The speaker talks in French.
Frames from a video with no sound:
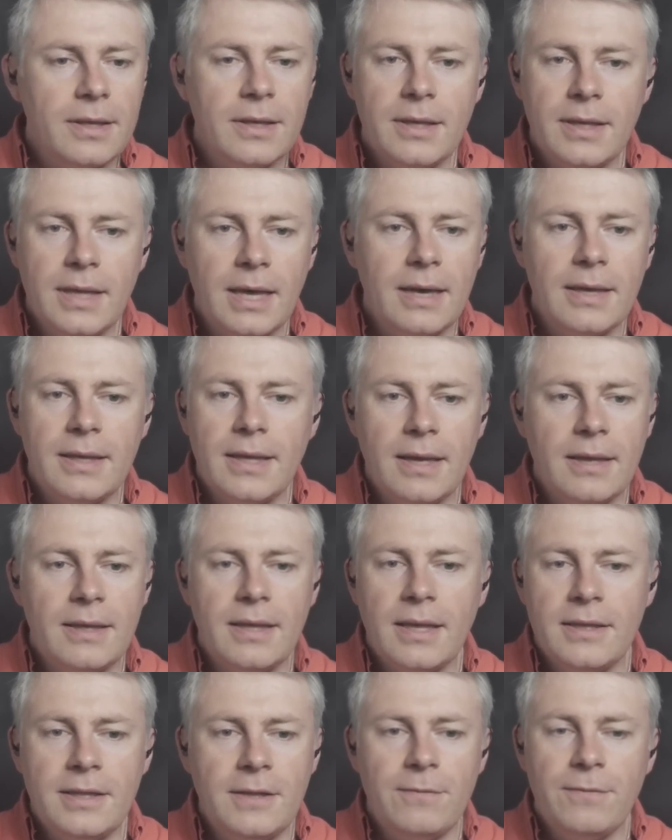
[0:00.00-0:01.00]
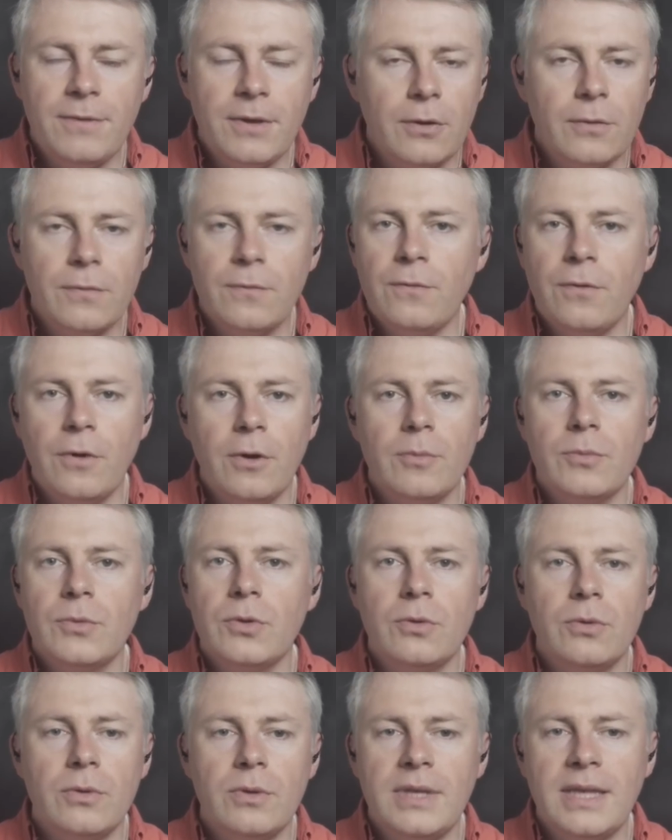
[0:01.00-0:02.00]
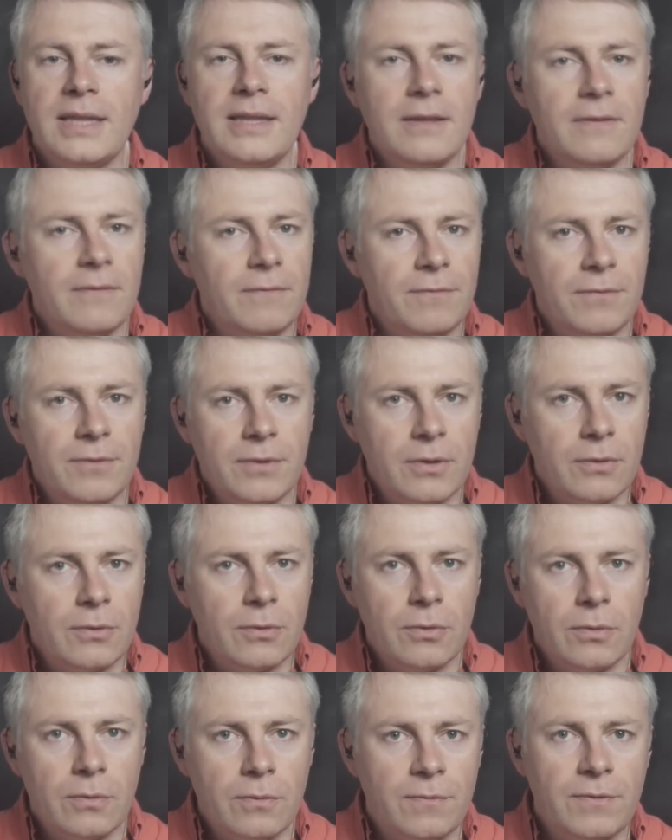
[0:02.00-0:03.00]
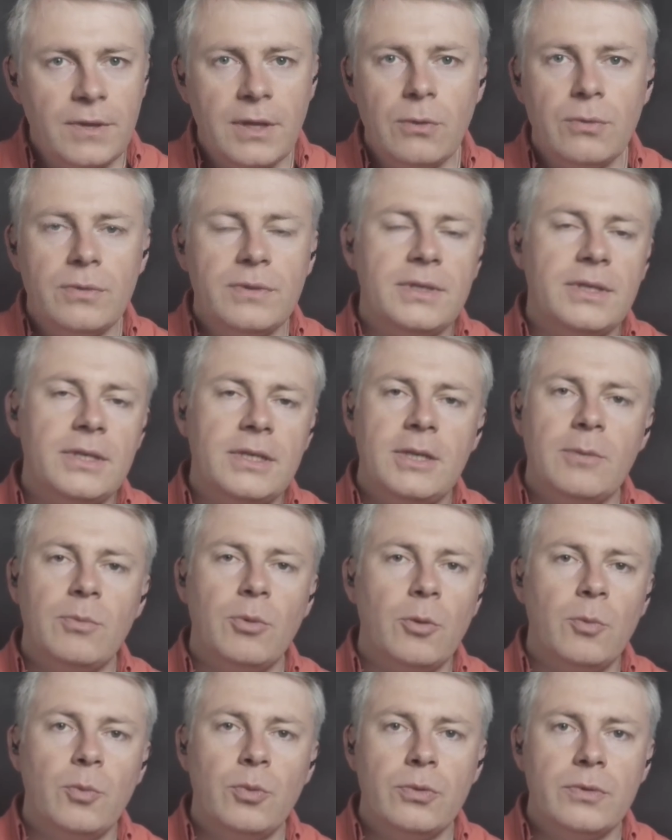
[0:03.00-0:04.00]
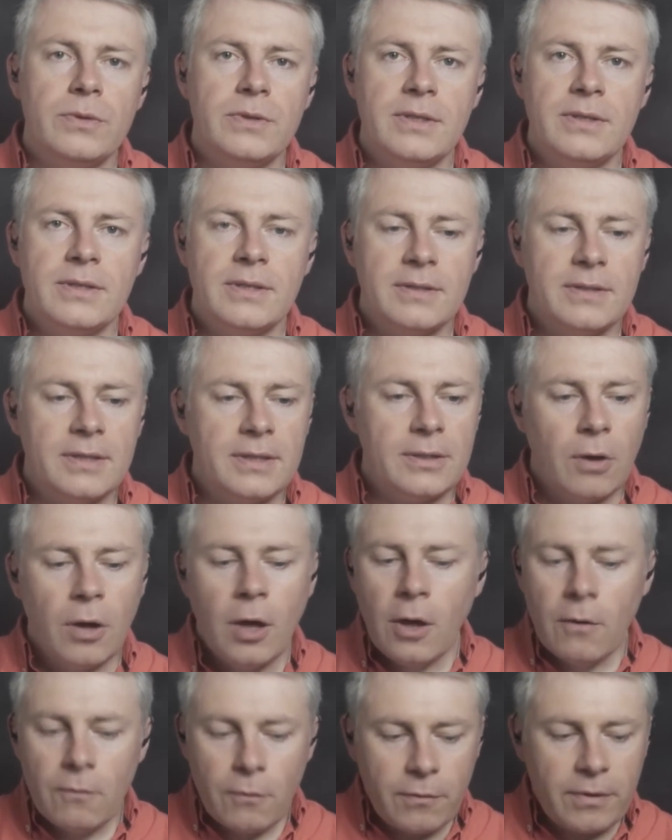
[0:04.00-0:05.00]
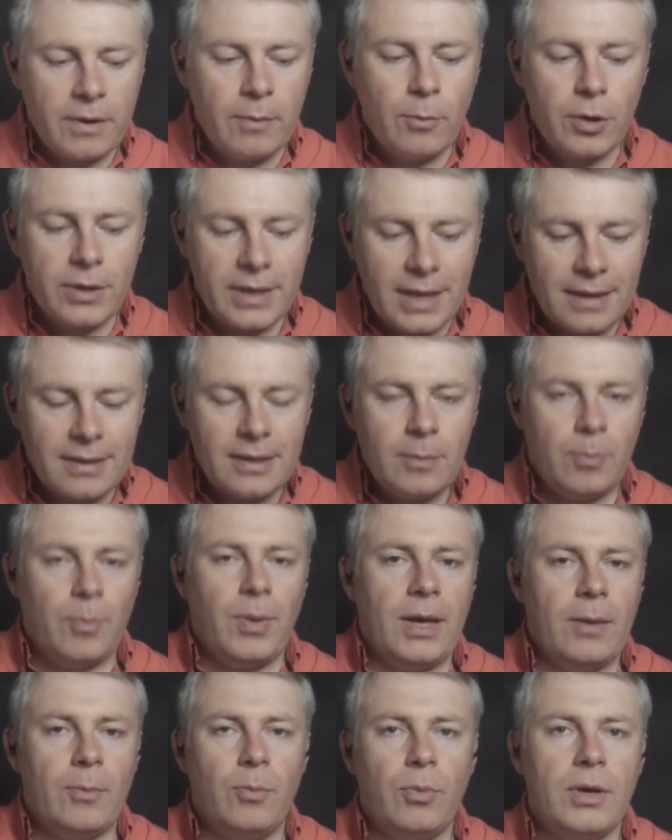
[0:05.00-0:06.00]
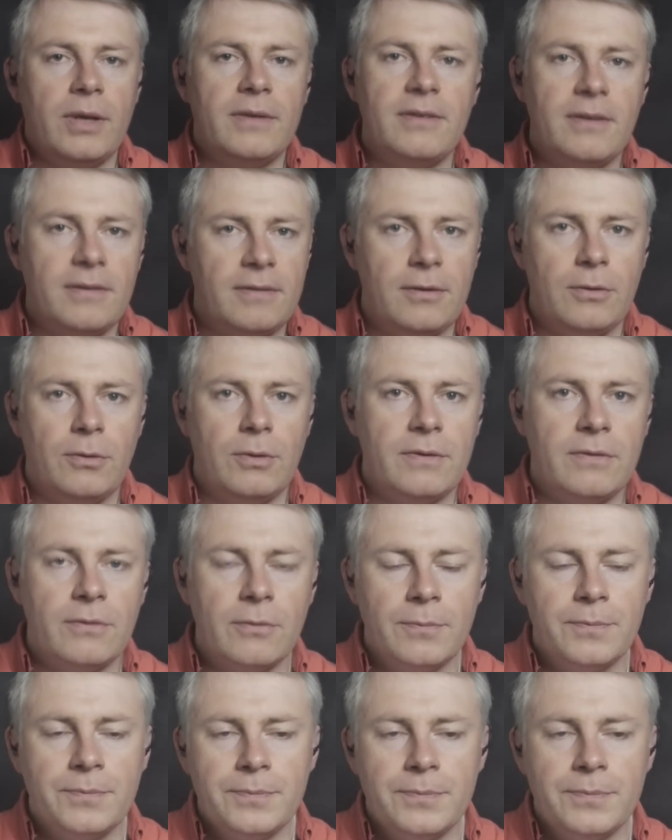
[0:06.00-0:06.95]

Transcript: il y, a différentes formes de... Il y a des euh, villes aussi qui proposent mm. des incitants. Il faut vraiment regarder par rapport à sa situation.